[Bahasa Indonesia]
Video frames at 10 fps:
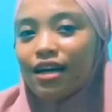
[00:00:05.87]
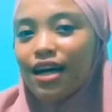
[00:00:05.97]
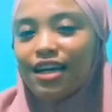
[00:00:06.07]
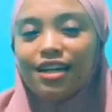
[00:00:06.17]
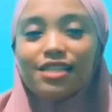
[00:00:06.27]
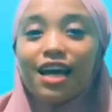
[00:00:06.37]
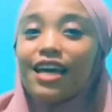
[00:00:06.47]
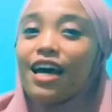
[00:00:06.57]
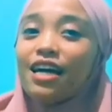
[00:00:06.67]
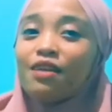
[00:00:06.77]
Kali ini
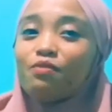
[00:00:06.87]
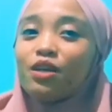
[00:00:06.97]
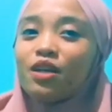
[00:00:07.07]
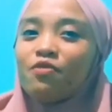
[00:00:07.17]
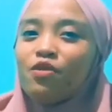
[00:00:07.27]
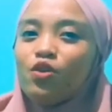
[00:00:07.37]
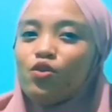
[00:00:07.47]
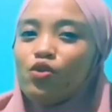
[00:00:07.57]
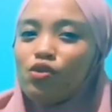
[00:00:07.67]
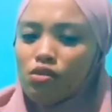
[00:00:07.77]
saya akan mereview
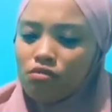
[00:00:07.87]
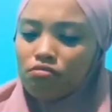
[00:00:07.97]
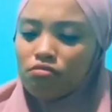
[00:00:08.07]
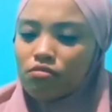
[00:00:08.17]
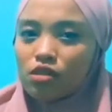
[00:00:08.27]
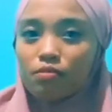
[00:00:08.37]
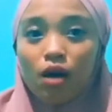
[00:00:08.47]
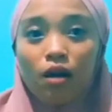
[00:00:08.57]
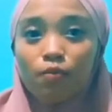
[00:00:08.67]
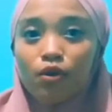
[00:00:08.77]

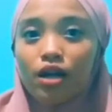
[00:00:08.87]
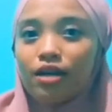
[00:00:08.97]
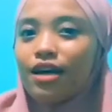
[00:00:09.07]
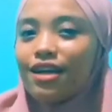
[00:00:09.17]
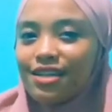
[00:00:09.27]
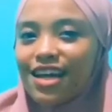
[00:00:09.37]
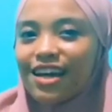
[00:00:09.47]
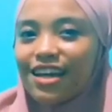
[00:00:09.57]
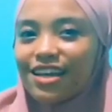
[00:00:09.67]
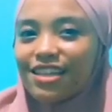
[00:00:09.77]
smartphone andalan
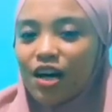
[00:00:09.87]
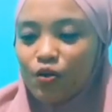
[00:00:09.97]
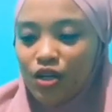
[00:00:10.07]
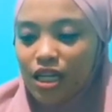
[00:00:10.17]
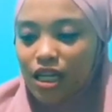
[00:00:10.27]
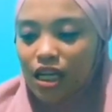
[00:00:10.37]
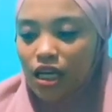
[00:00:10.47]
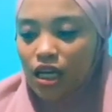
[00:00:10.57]
saya di tahun ini.